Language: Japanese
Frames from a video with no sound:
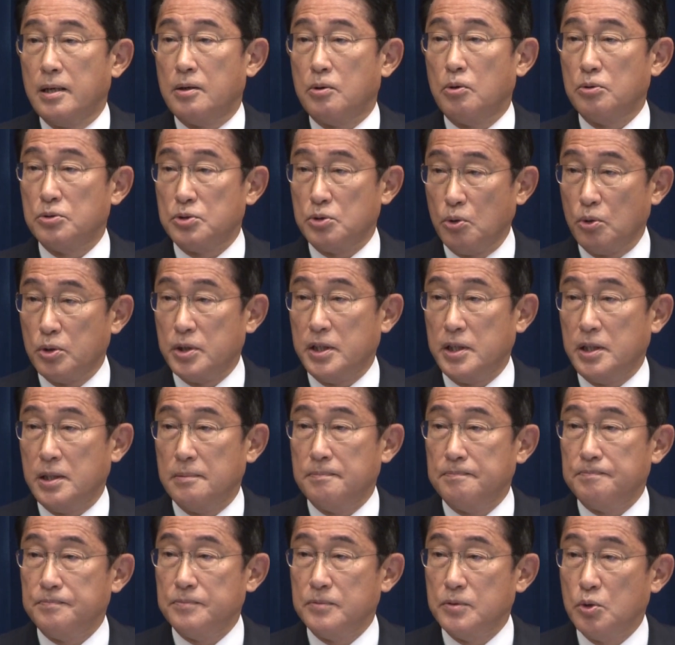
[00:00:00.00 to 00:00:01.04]
国葬儀
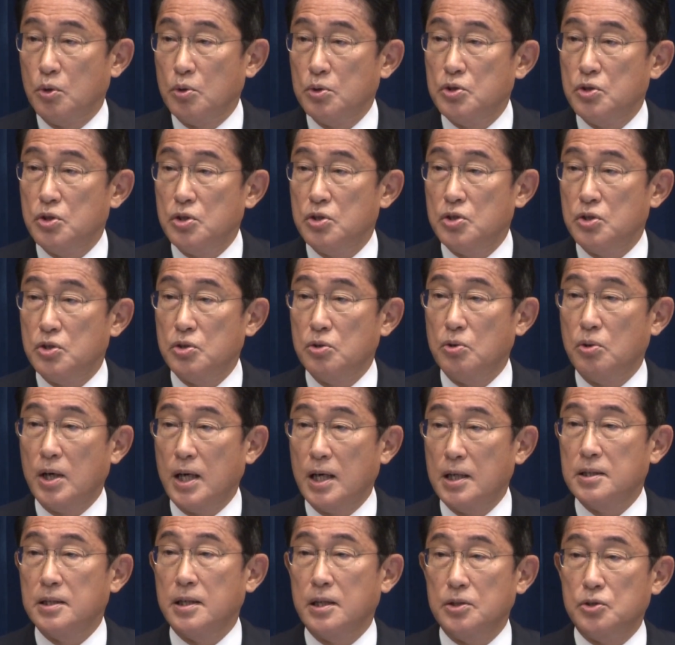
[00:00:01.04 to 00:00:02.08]
の実施を
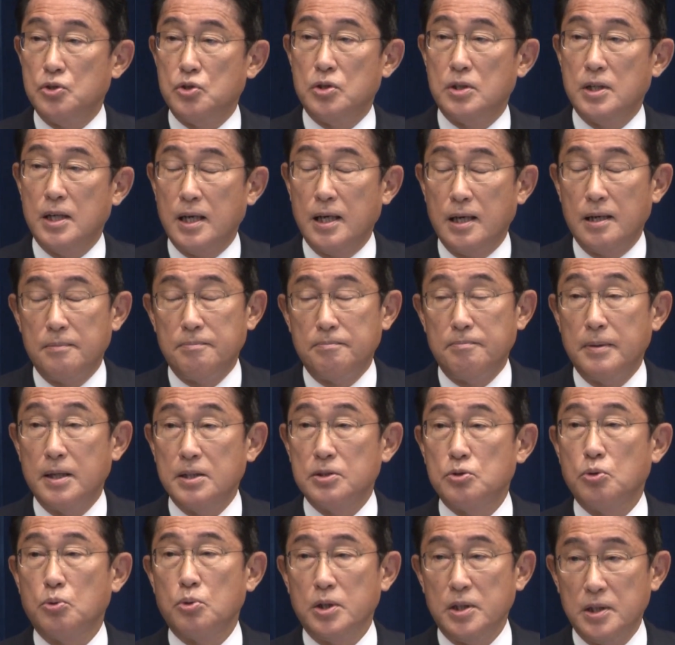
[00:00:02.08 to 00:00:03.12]
判断した
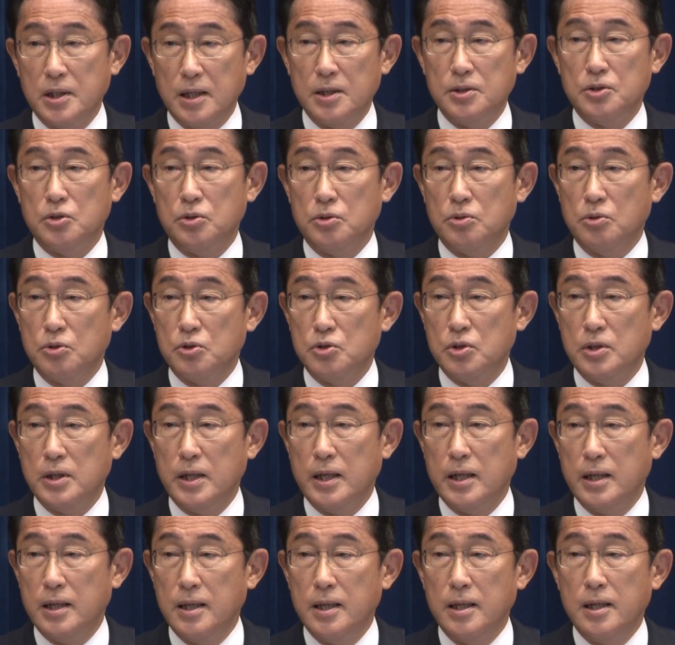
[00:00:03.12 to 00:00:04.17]
総理大臣とし
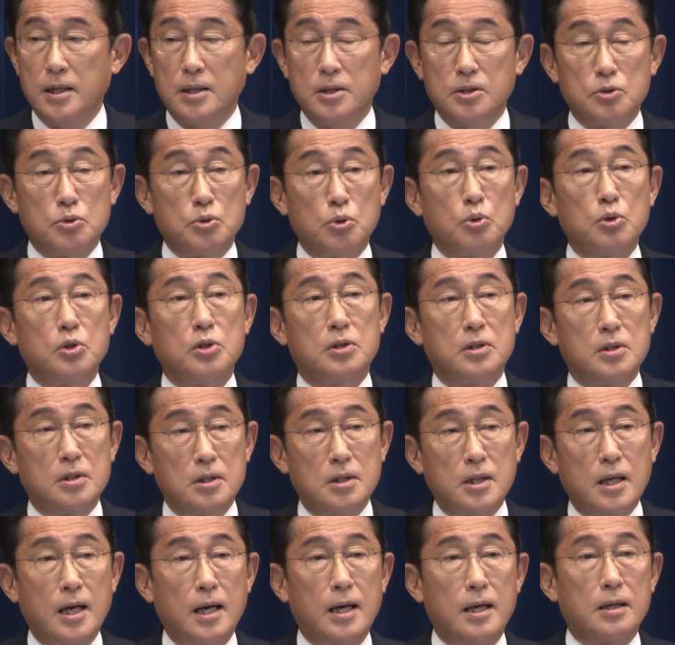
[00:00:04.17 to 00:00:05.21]
て、そういっ
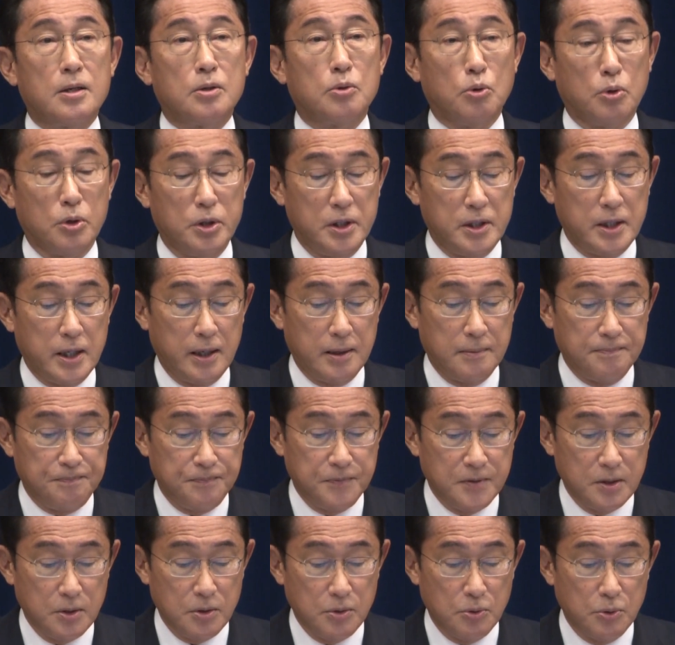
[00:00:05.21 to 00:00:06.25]
たご意見、
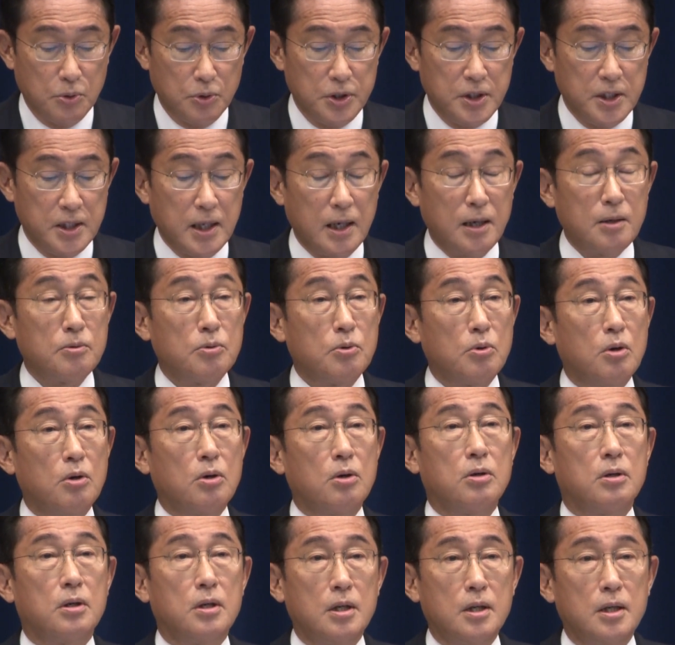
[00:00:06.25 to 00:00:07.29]
ご批判
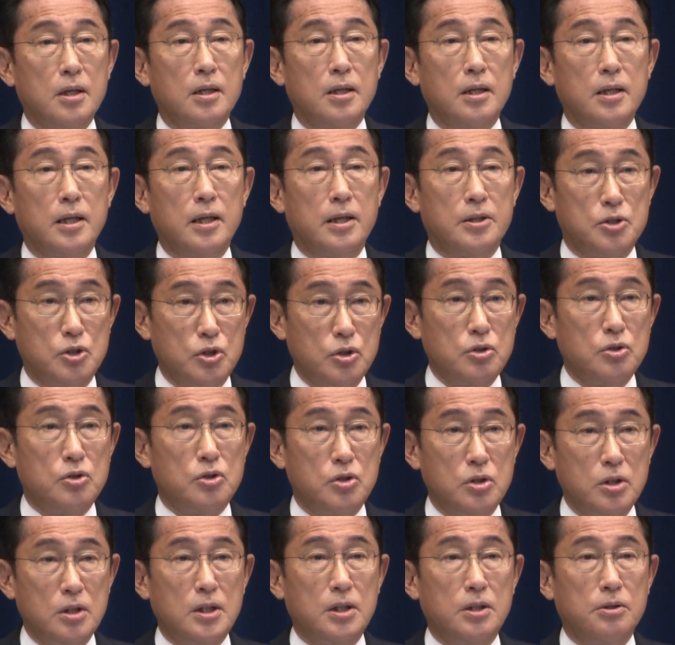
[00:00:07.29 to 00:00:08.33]
を真
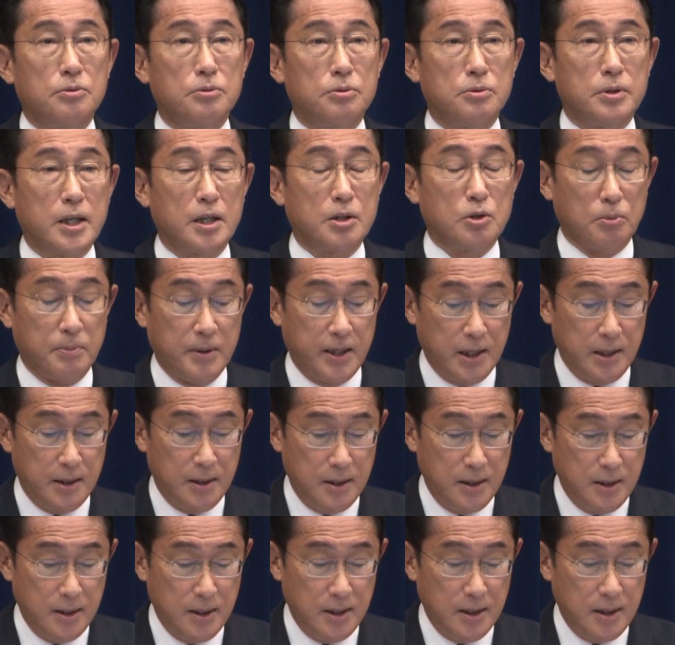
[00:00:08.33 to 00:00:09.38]
摯に受け止
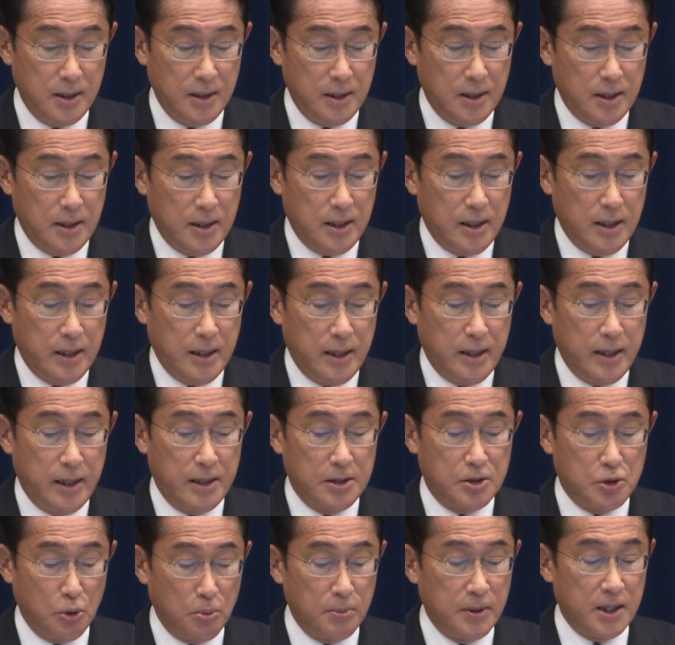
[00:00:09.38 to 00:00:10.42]

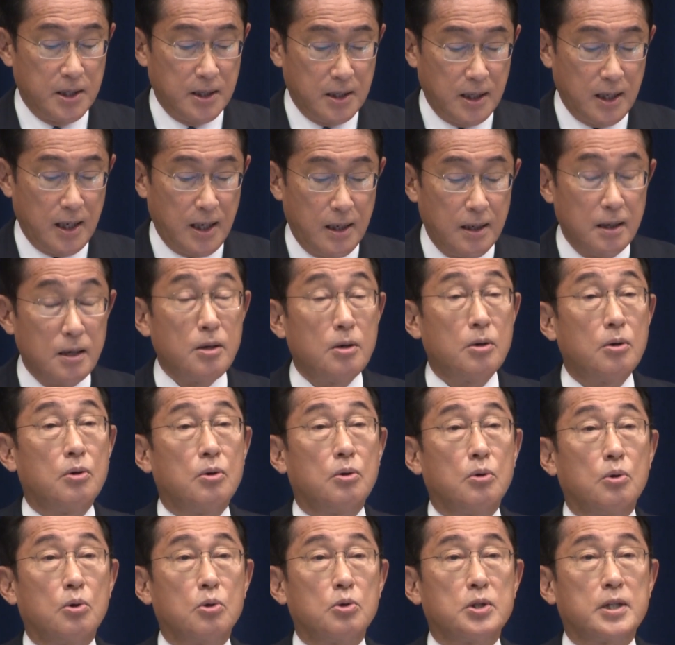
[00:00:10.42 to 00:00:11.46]
め、正面から
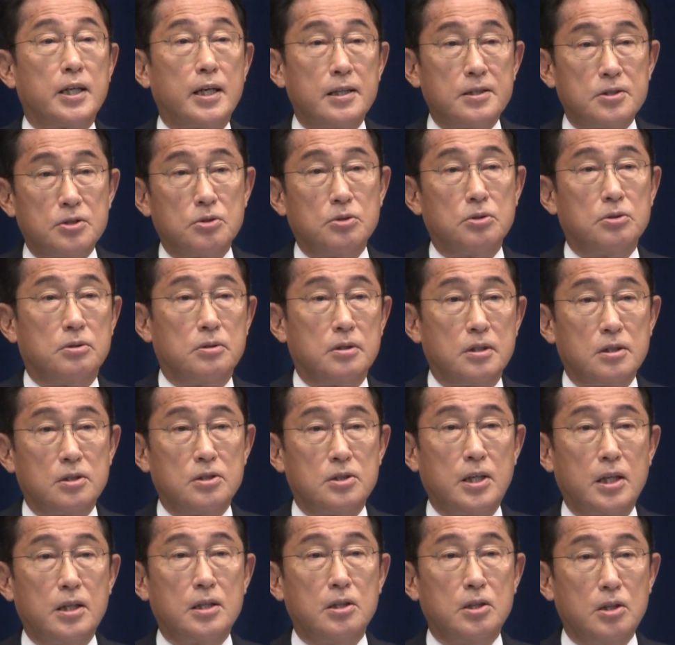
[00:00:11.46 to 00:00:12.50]
お答えする
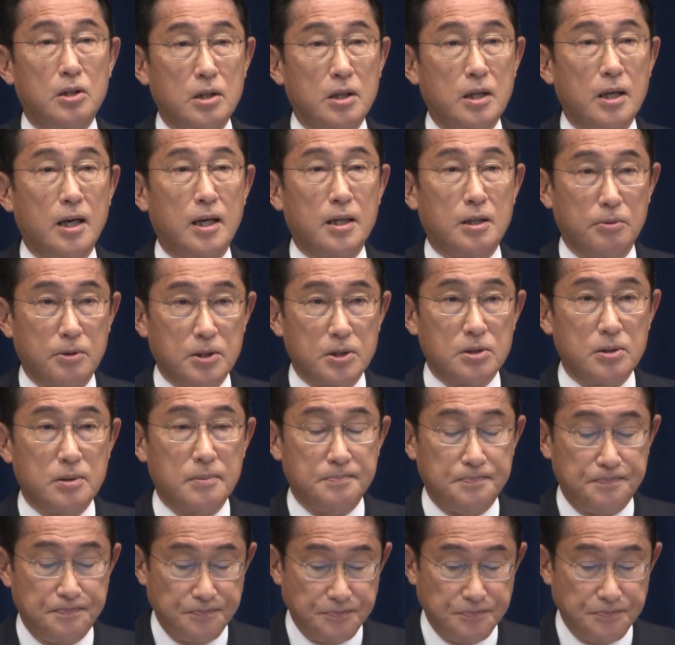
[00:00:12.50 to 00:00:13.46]
責任があります。